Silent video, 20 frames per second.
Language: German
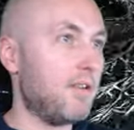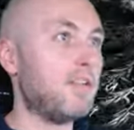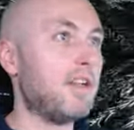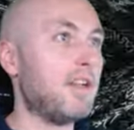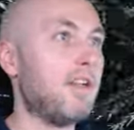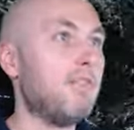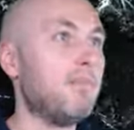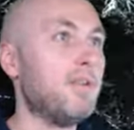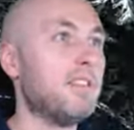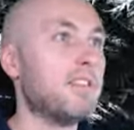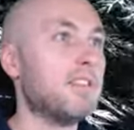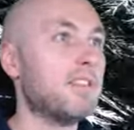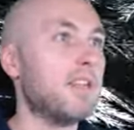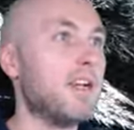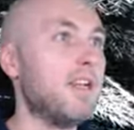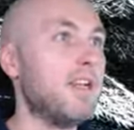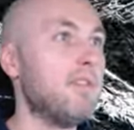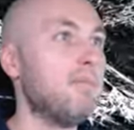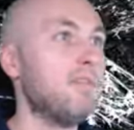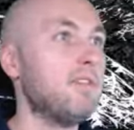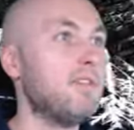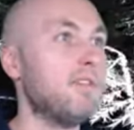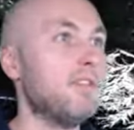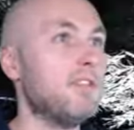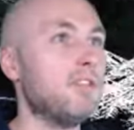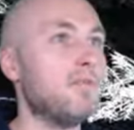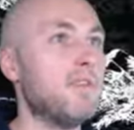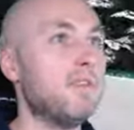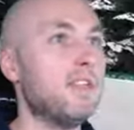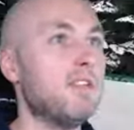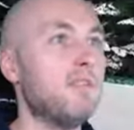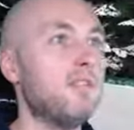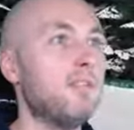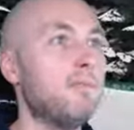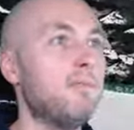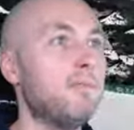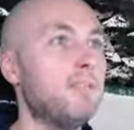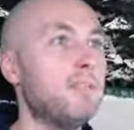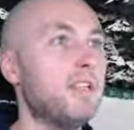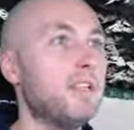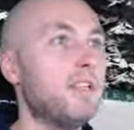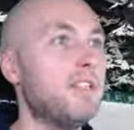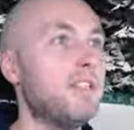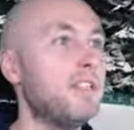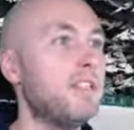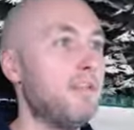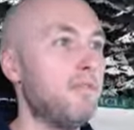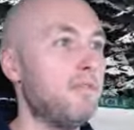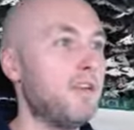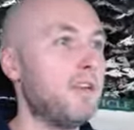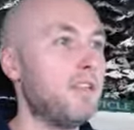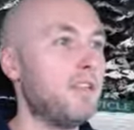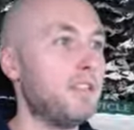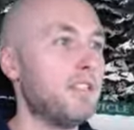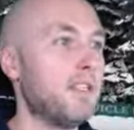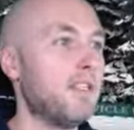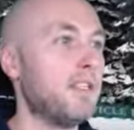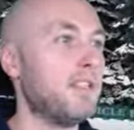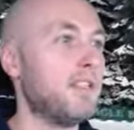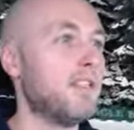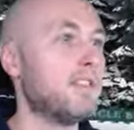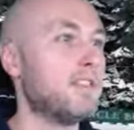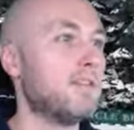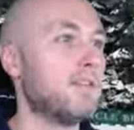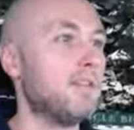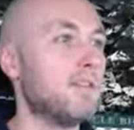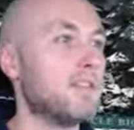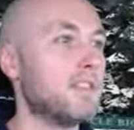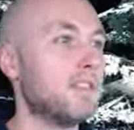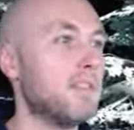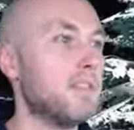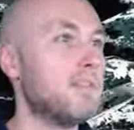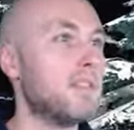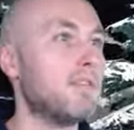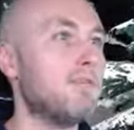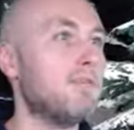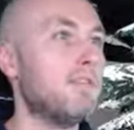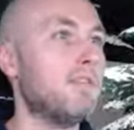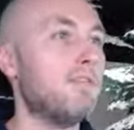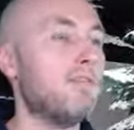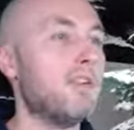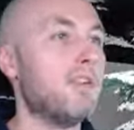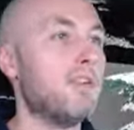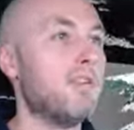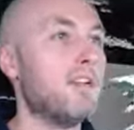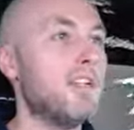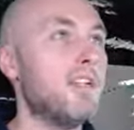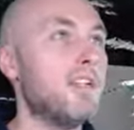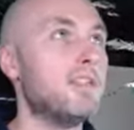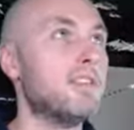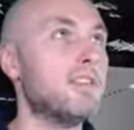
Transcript: Auf Platz 3 müssten die Schweden kommen, dahinter Navrat, der dann jetzt doch 7 Sekunden verloren hat.